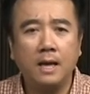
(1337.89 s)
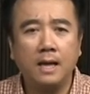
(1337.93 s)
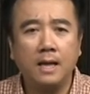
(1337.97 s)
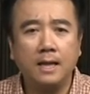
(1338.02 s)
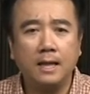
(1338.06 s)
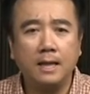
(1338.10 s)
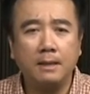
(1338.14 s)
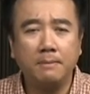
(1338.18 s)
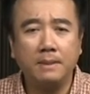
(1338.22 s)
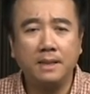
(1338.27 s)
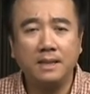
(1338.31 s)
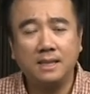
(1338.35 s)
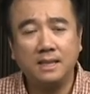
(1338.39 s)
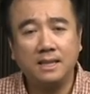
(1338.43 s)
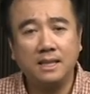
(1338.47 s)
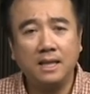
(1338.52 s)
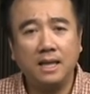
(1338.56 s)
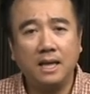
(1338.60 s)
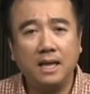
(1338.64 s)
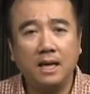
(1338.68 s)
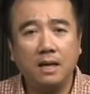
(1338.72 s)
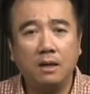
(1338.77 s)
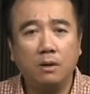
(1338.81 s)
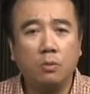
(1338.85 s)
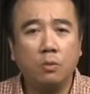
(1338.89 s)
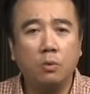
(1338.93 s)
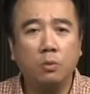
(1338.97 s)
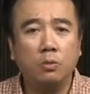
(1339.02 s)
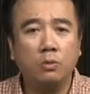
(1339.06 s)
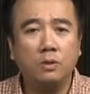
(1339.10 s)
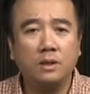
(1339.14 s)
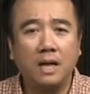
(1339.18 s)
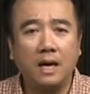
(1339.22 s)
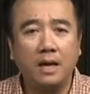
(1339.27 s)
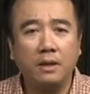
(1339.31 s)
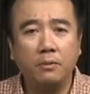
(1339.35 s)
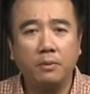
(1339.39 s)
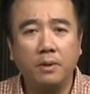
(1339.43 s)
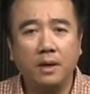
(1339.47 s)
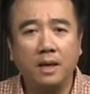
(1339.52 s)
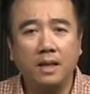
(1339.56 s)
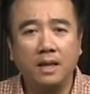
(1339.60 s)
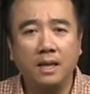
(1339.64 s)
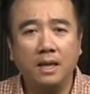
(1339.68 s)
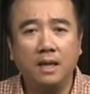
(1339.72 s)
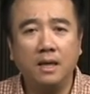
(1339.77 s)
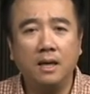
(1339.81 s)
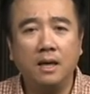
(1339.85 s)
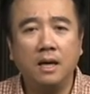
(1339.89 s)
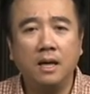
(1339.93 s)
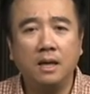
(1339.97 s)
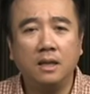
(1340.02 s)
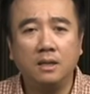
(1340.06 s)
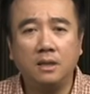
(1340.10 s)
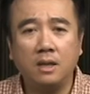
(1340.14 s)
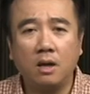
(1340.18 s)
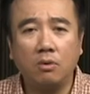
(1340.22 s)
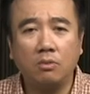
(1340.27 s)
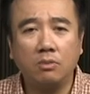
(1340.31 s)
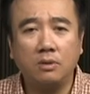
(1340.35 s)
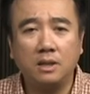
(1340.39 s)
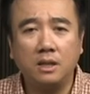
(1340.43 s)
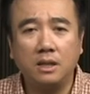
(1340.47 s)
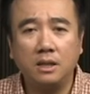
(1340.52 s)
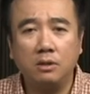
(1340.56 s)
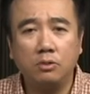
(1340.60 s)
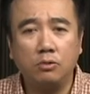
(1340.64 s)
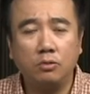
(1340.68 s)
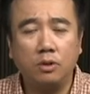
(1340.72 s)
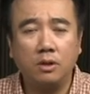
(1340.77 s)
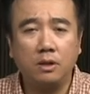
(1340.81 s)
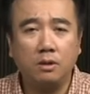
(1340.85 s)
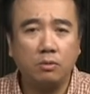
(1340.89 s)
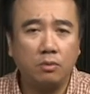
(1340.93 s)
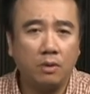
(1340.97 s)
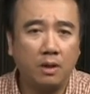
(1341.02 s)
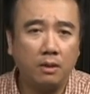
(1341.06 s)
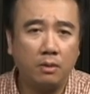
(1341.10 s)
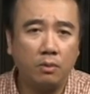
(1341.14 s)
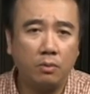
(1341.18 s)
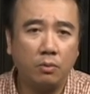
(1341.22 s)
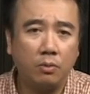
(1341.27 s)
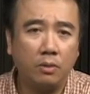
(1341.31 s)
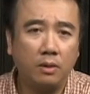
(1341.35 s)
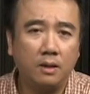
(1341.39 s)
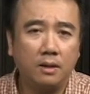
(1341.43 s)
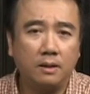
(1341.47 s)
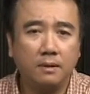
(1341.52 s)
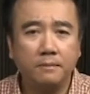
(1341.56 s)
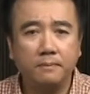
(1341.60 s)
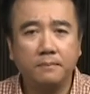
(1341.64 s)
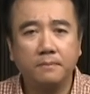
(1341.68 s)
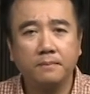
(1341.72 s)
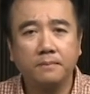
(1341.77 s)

你们心灵固然愿意，肉体却软弱了。”